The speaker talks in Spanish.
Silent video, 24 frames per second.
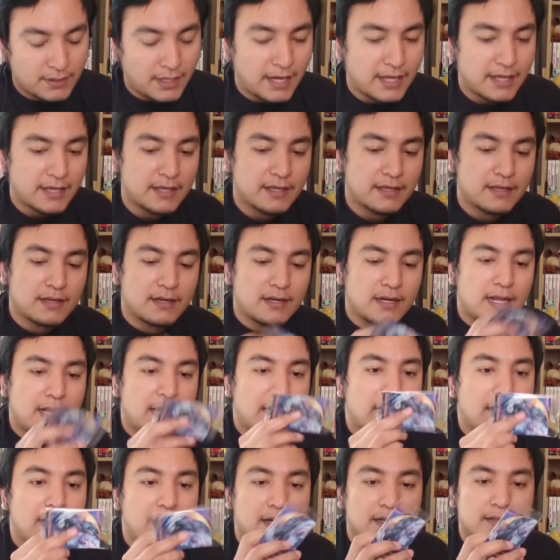trae
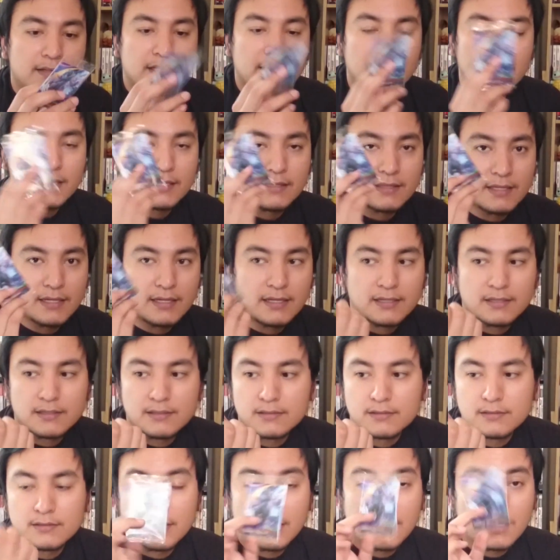la tarjeta
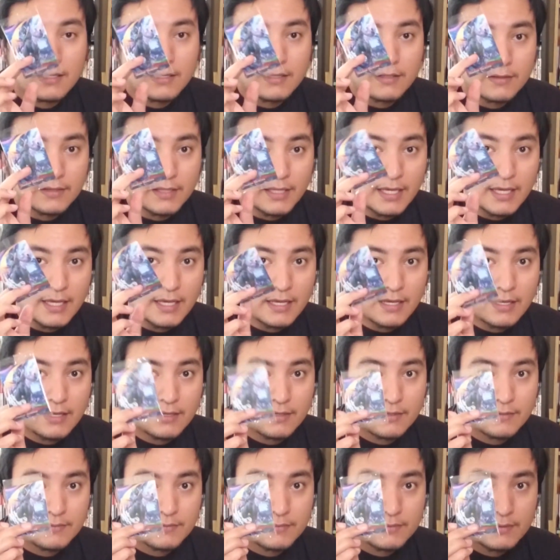
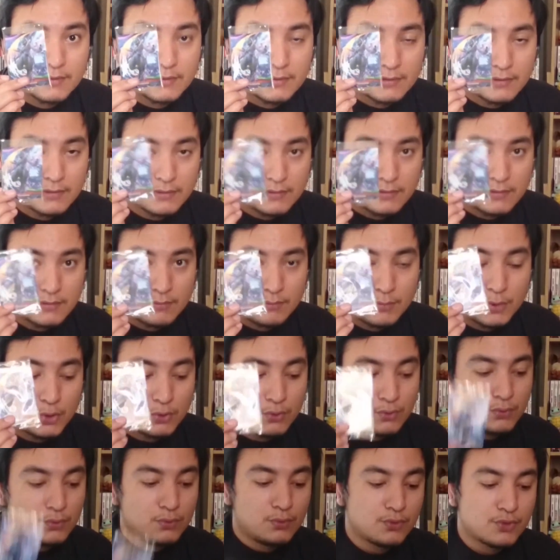de
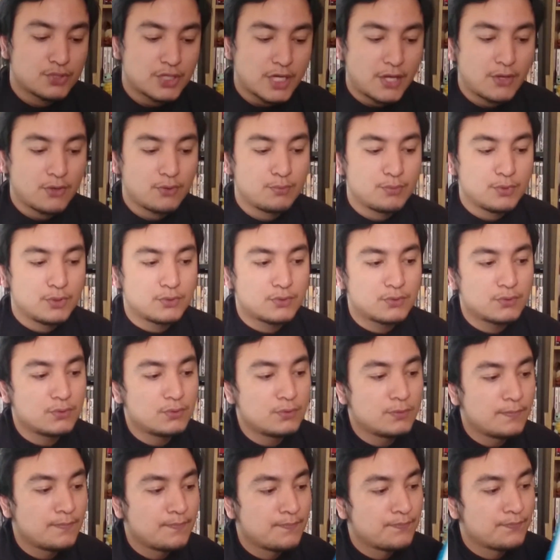Mewtwo, Shadow
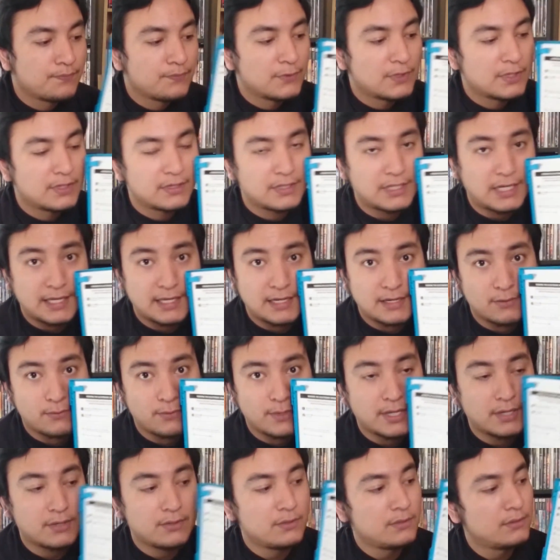Mewtwo, trae
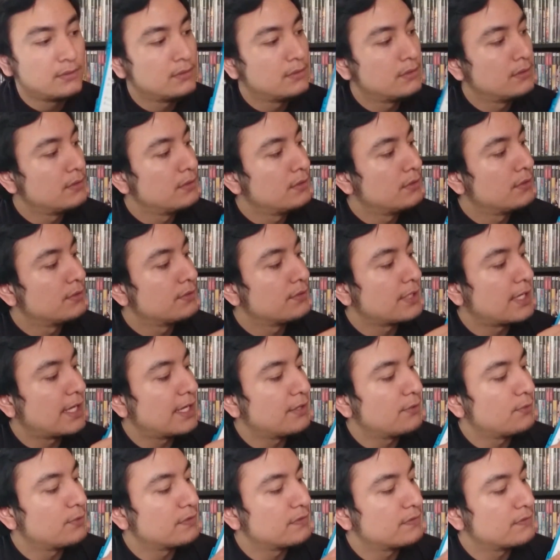el juego,
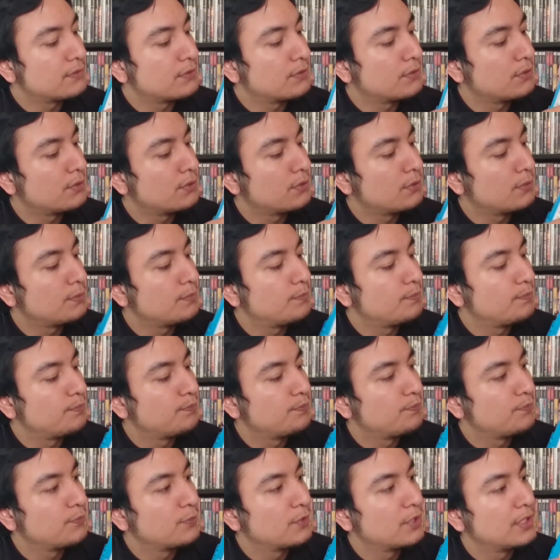trae nuestro
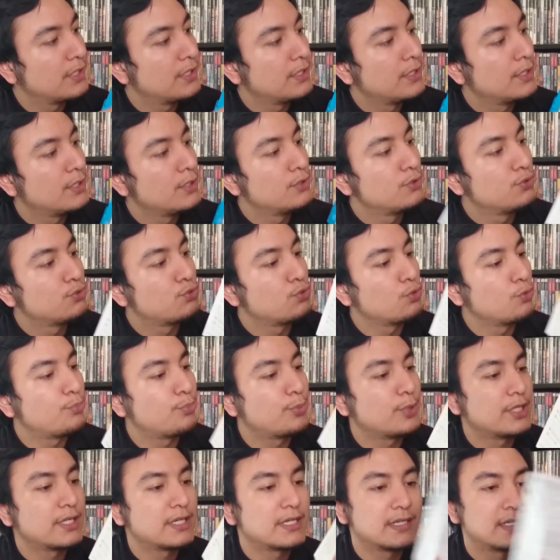
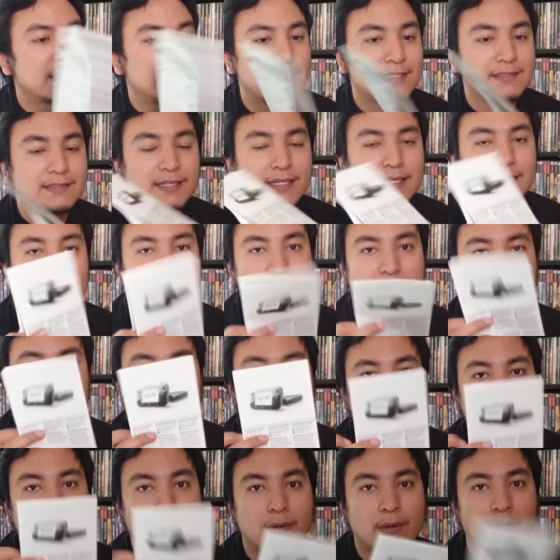super
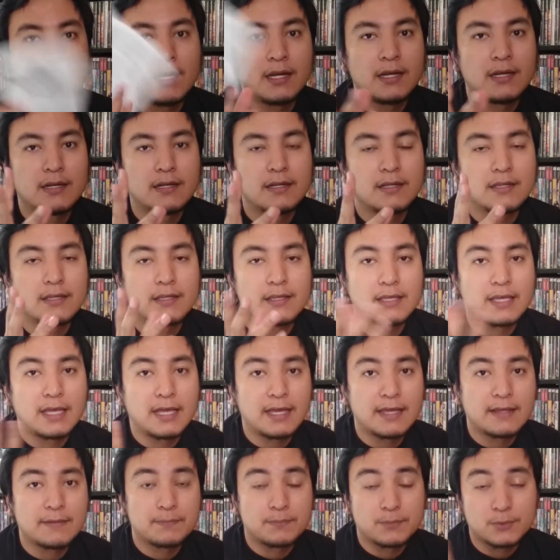excelentísimo manual,
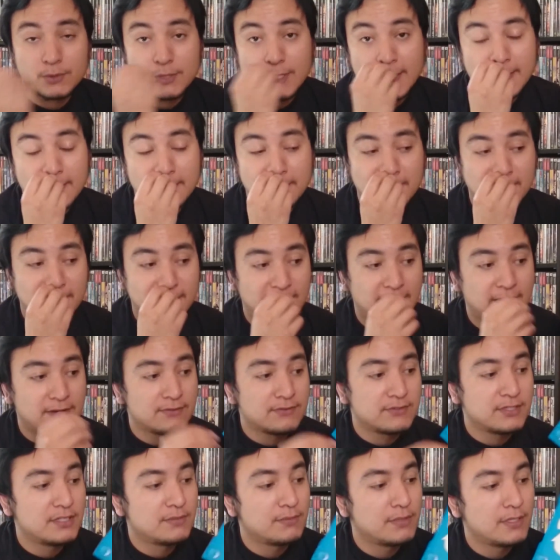que pues ya de
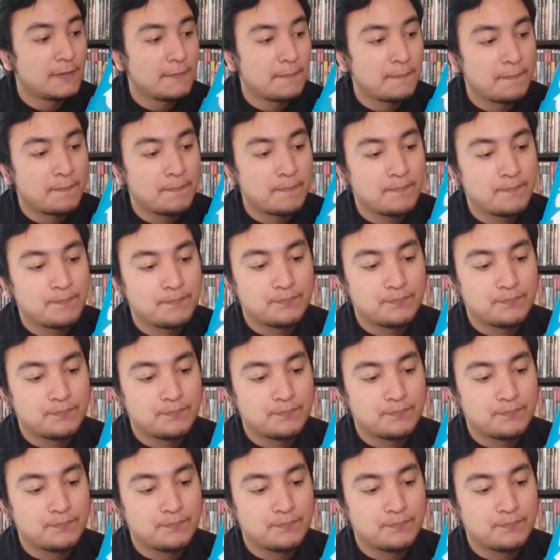nada nos sirve.